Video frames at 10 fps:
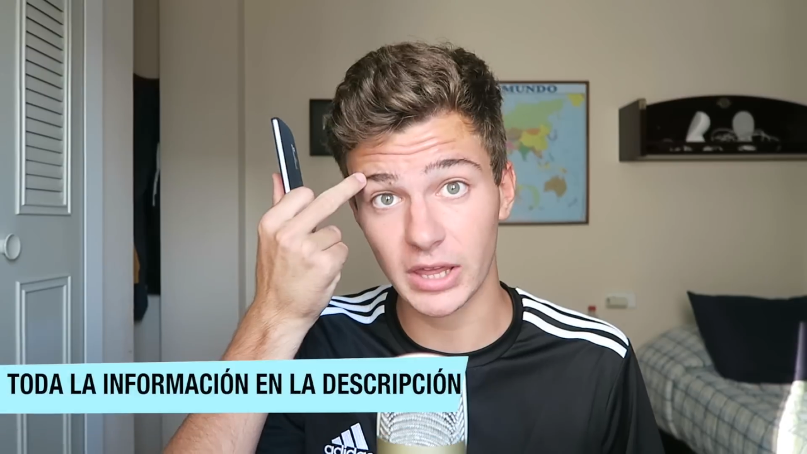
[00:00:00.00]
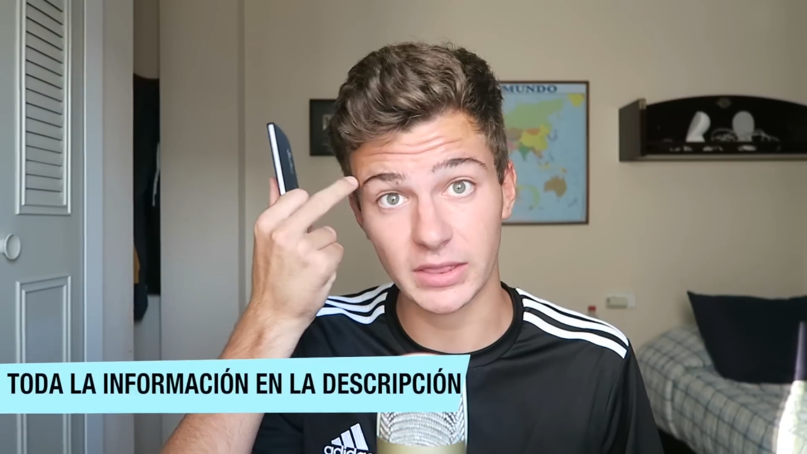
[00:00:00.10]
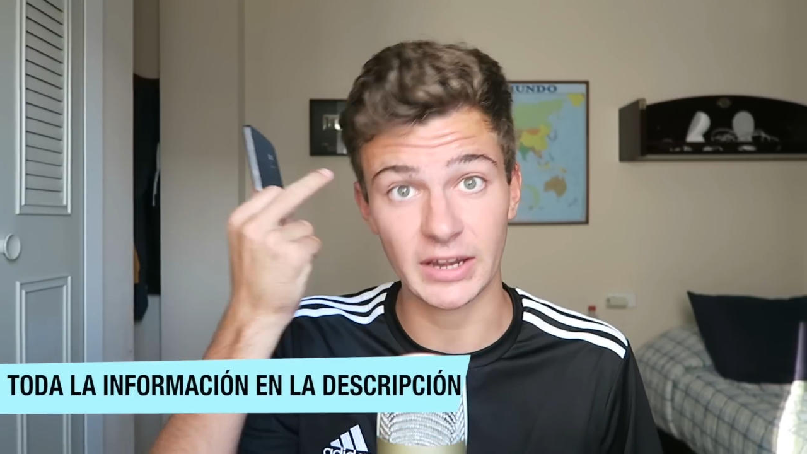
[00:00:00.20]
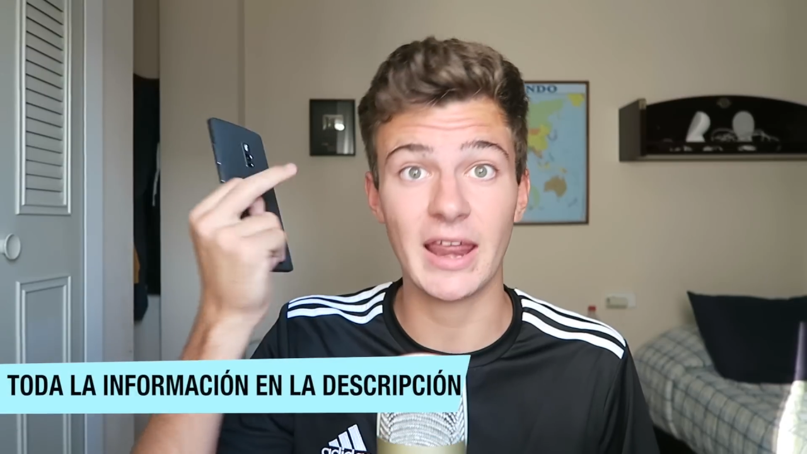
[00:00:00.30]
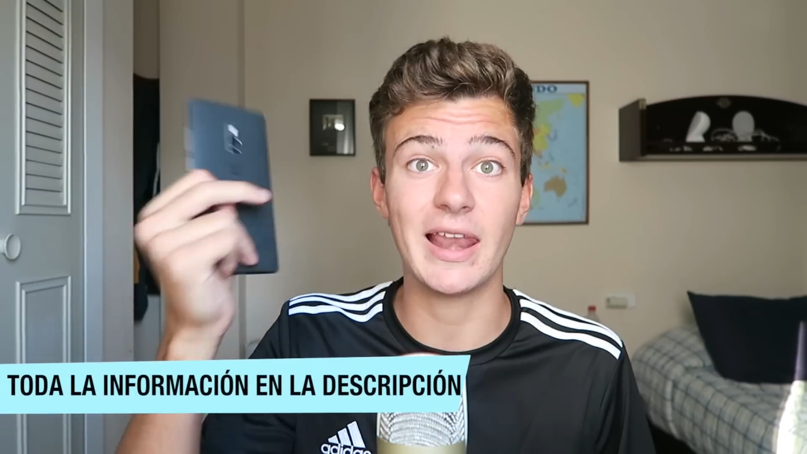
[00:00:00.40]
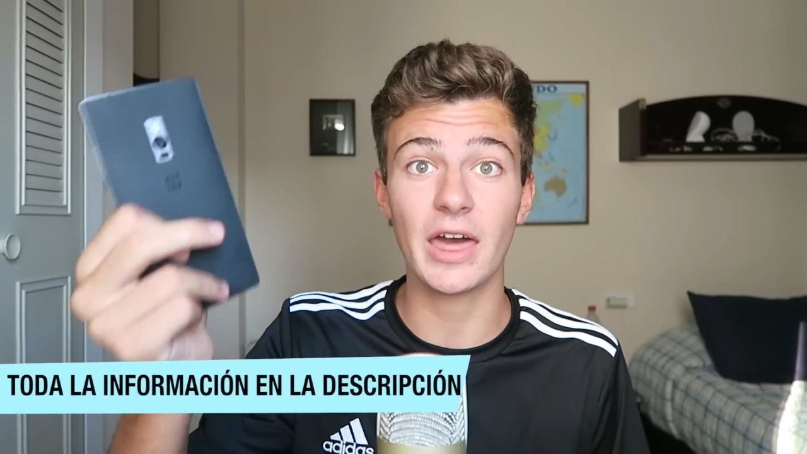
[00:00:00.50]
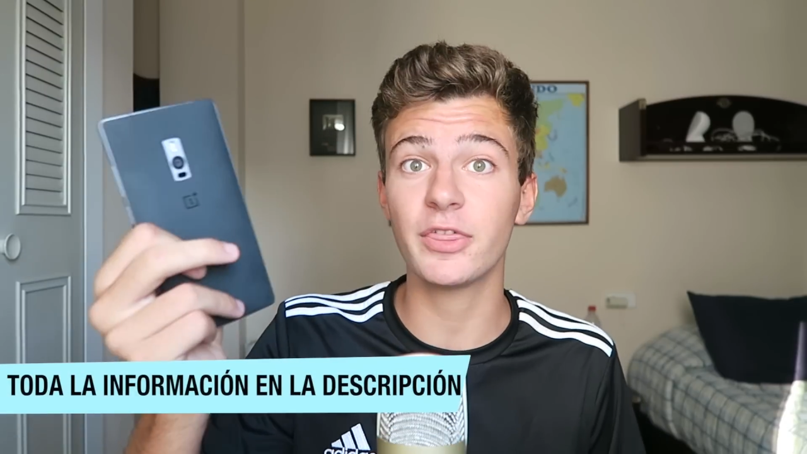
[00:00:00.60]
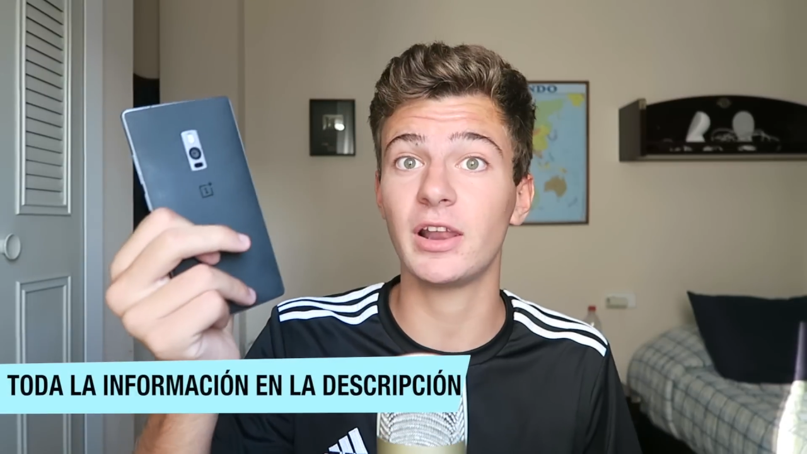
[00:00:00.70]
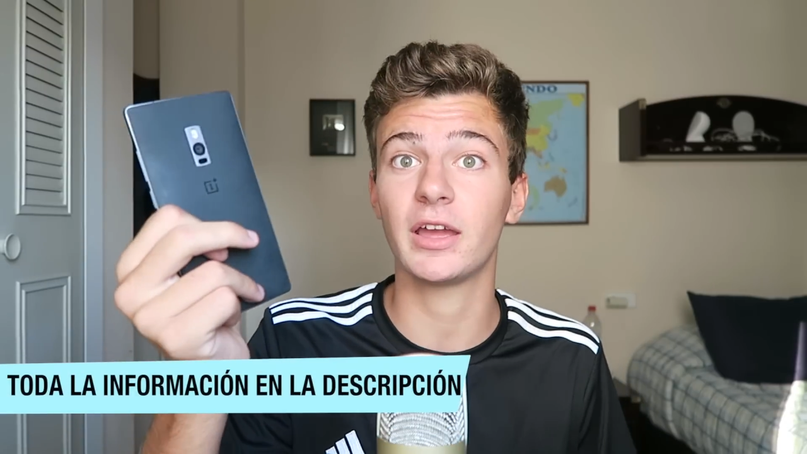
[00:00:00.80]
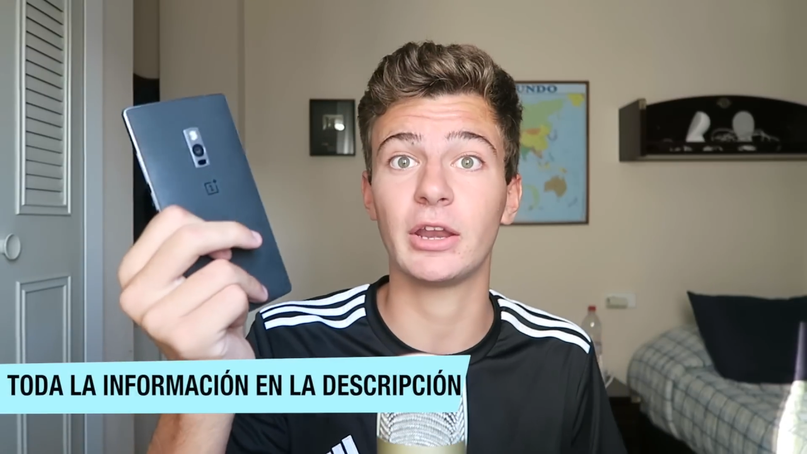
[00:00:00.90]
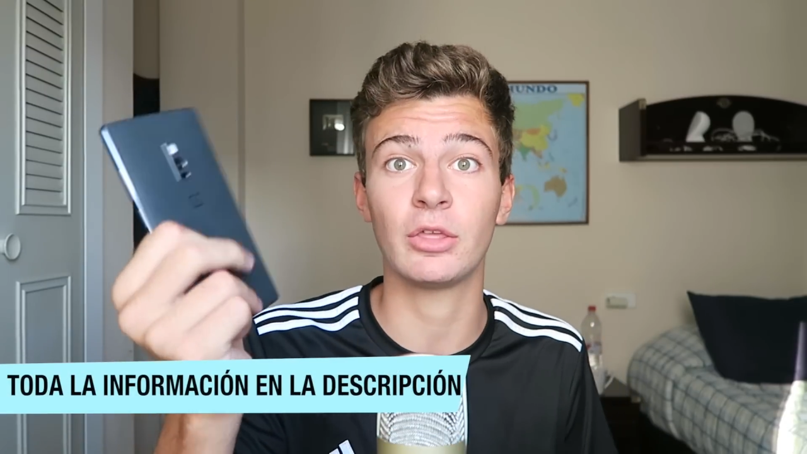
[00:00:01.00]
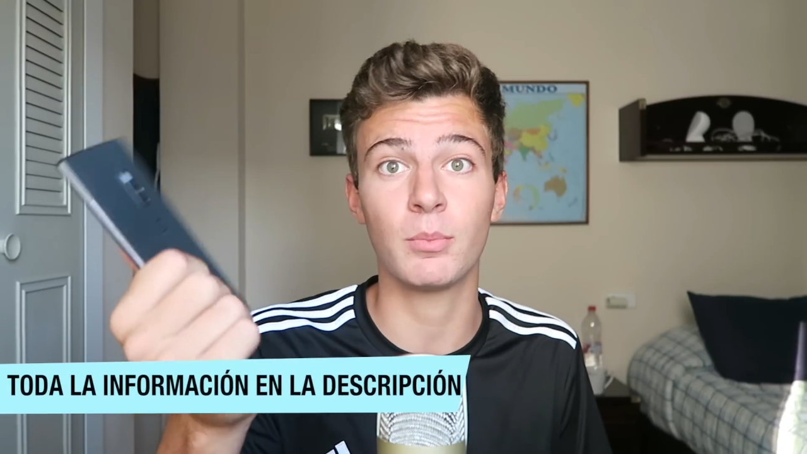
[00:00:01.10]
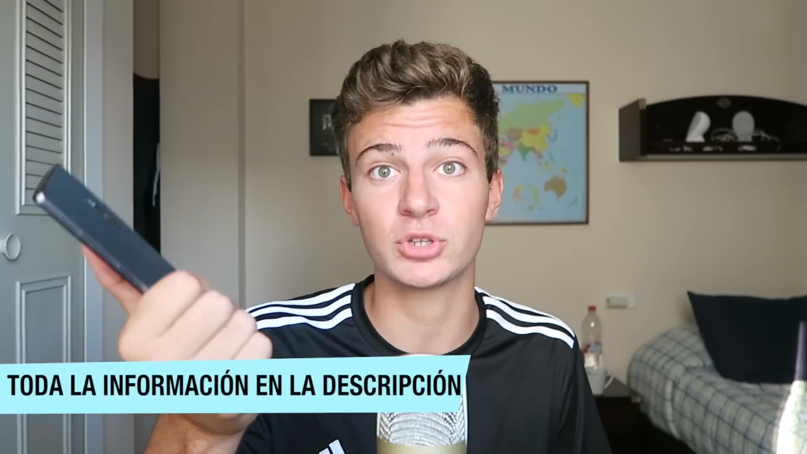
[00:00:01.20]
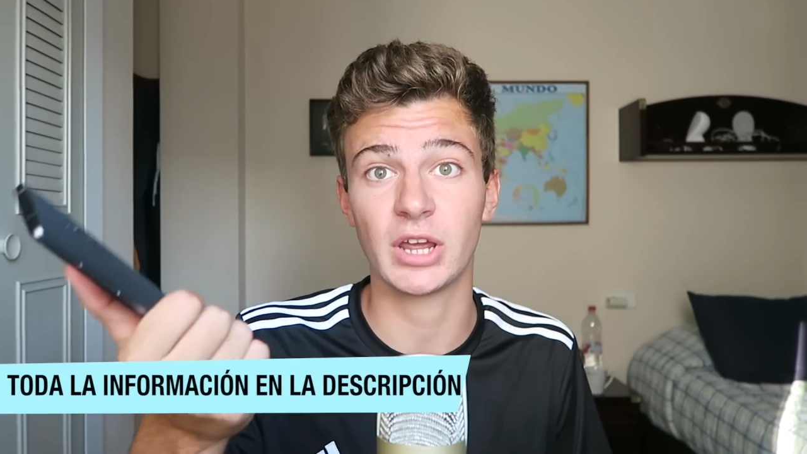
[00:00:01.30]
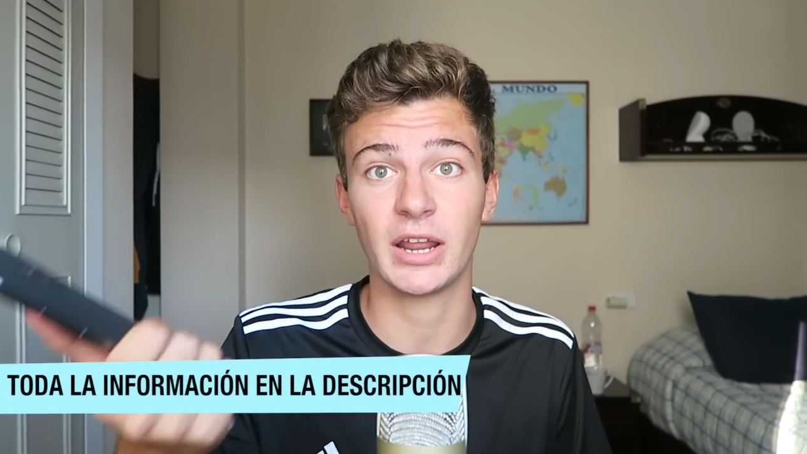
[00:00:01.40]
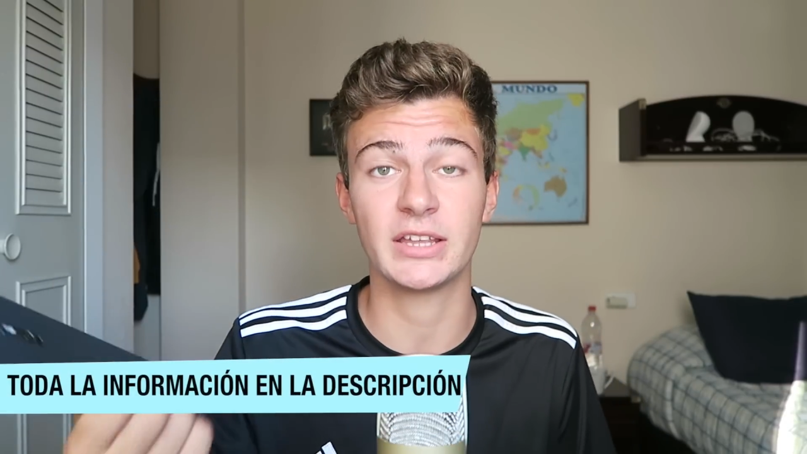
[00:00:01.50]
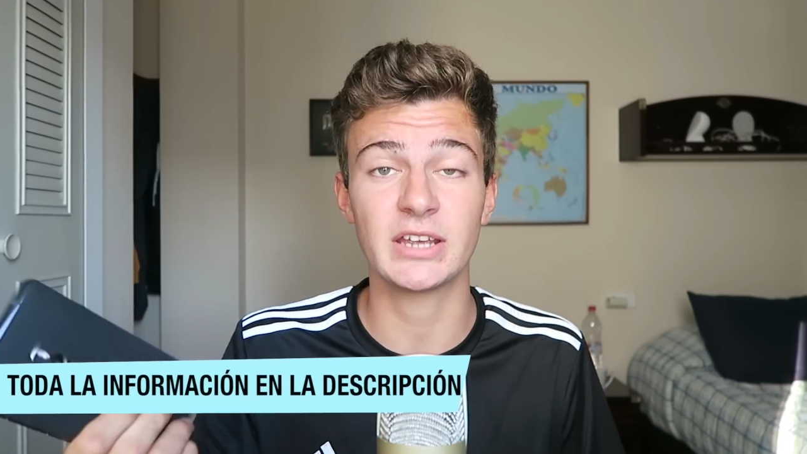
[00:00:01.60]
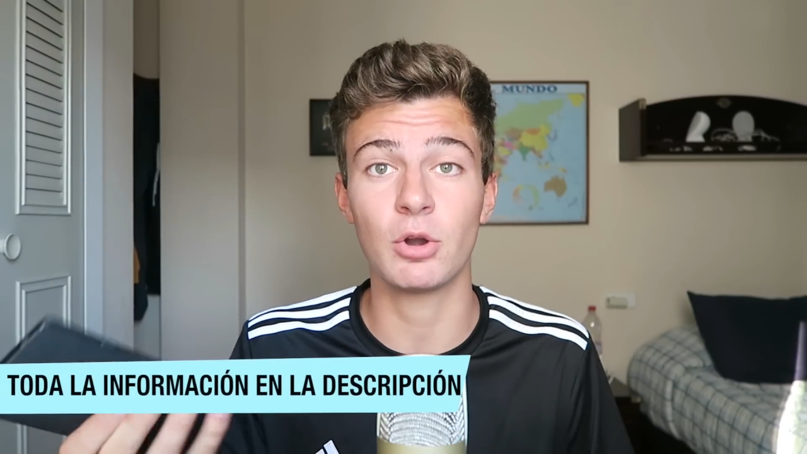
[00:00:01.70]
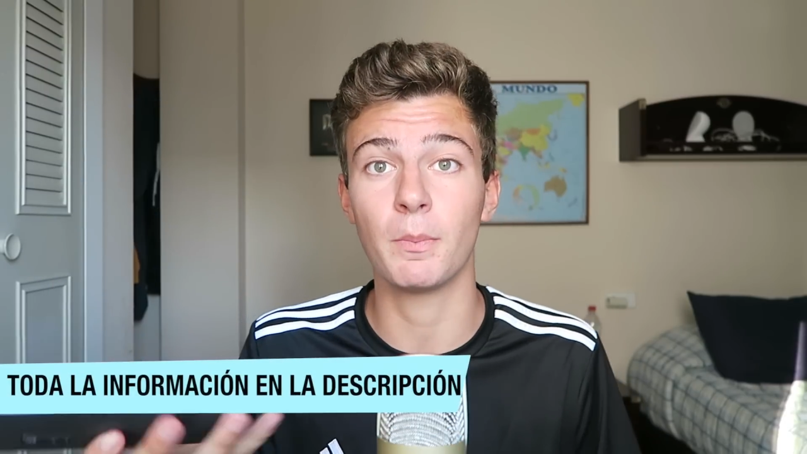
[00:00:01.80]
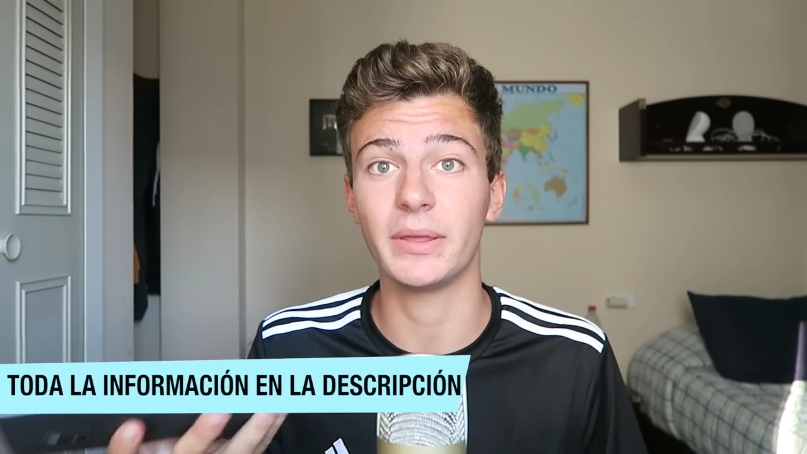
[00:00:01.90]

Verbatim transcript: que tenéis el enlace en la descripción por si queréis echarle